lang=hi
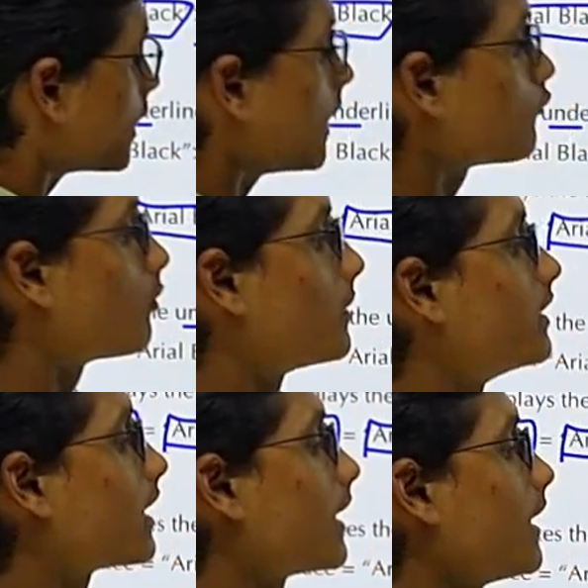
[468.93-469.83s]
अंडरलाइन फॉर्म में
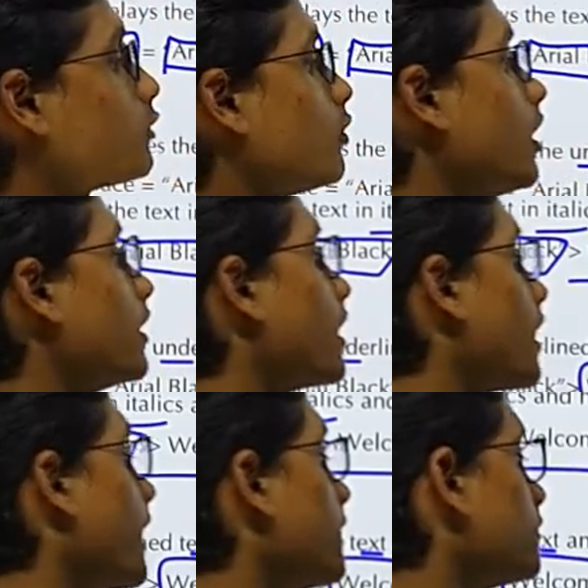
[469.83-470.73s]
दिखाना है तो
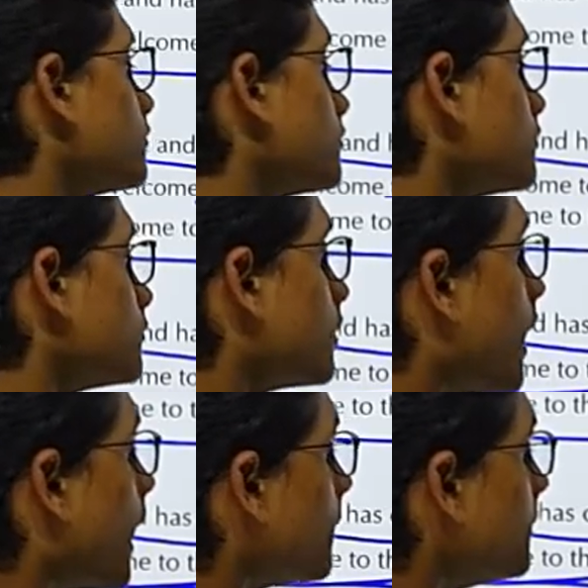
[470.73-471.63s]
अंडरलाइन
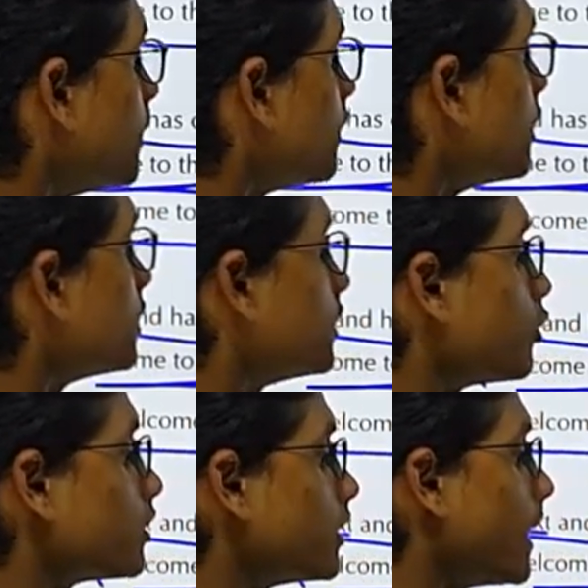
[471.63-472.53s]
आई बी
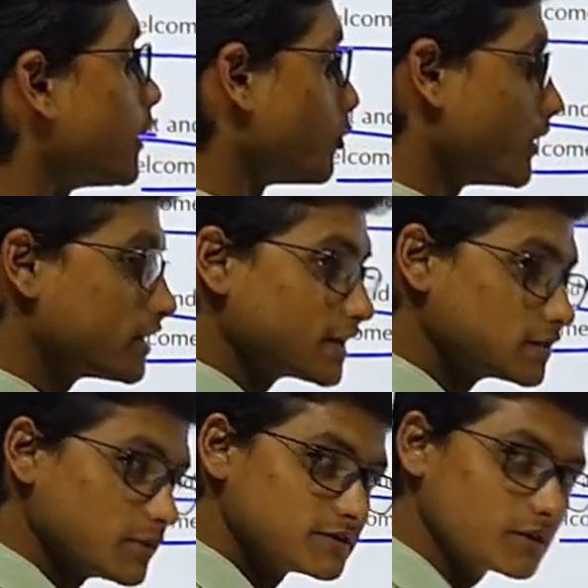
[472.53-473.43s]
तीनों तीन एटोमेटिक
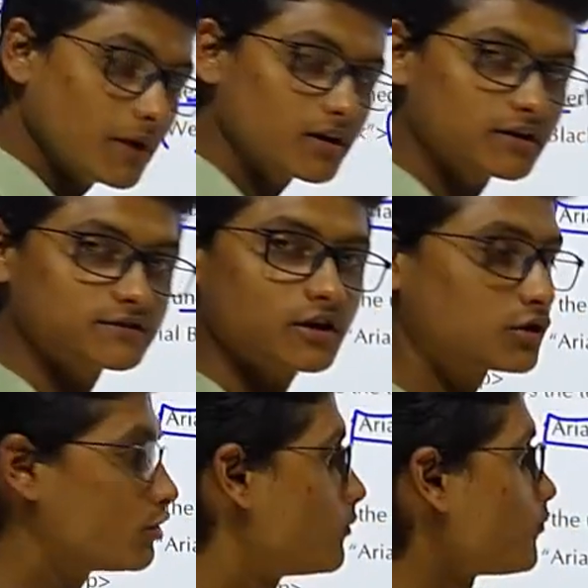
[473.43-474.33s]
साथ में इस्तेमाल कर
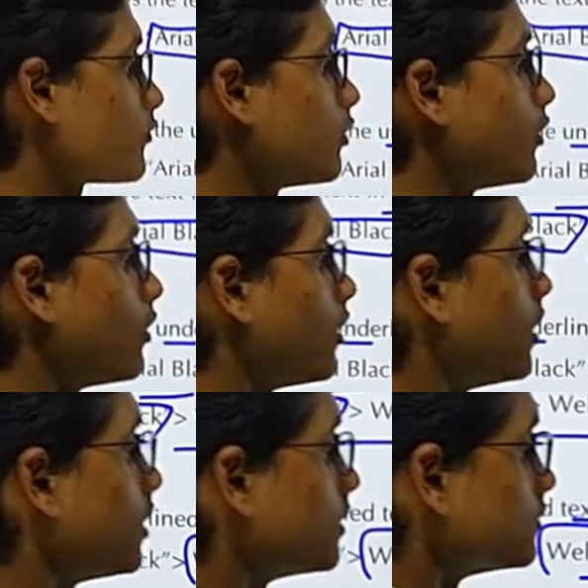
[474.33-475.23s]
सकते हो
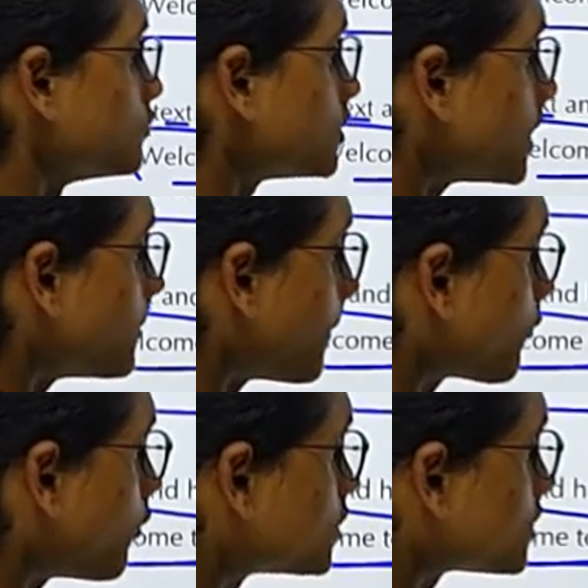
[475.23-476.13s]
जिस लाइन में
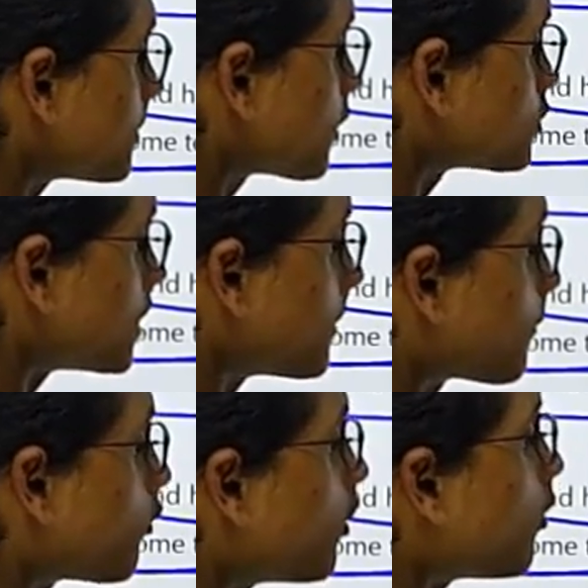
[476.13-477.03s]
आपको इस्तेमाल किया उस लाइन में
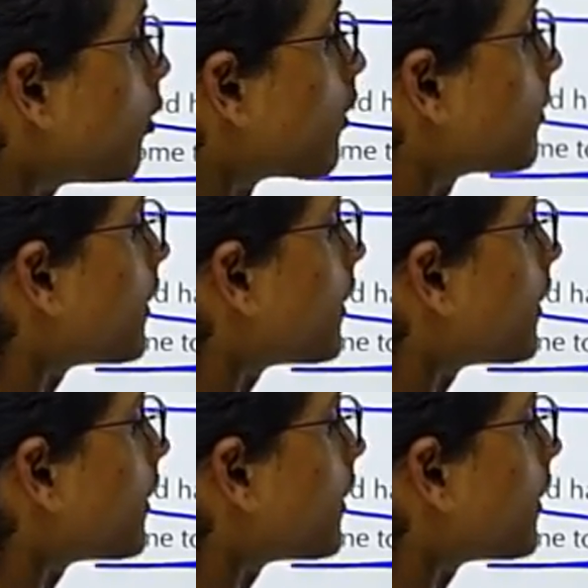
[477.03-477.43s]
आपको ओवर